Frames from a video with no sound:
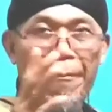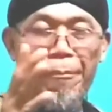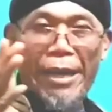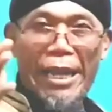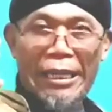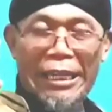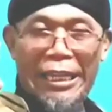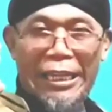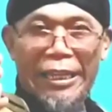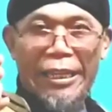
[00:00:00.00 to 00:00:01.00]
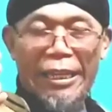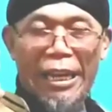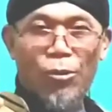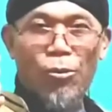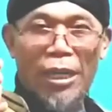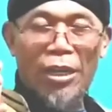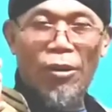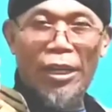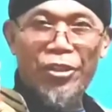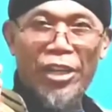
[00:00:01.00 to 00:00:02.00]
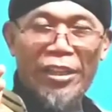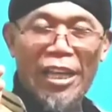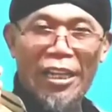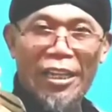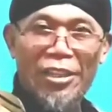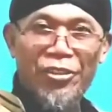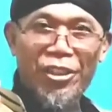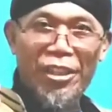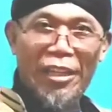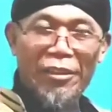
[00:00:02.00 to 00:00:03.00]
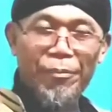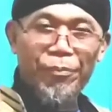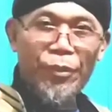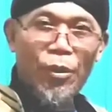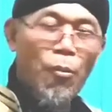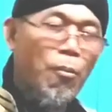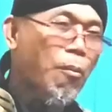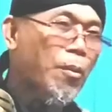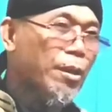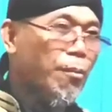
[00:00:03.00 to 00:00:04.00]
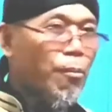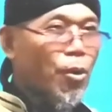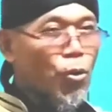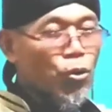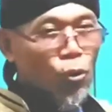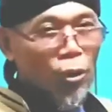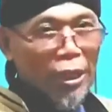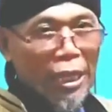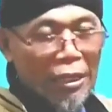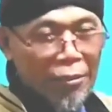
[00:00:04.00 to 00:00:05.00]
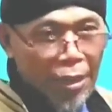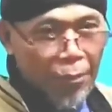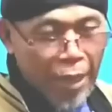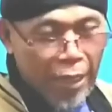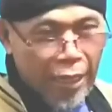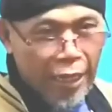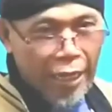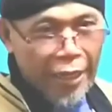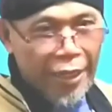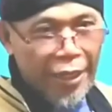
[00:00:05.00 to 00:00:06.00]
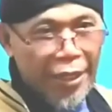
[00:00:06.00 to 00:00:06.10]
Apa yang dilakukan oleh Syed Akil Sirat mengusulkan berbagai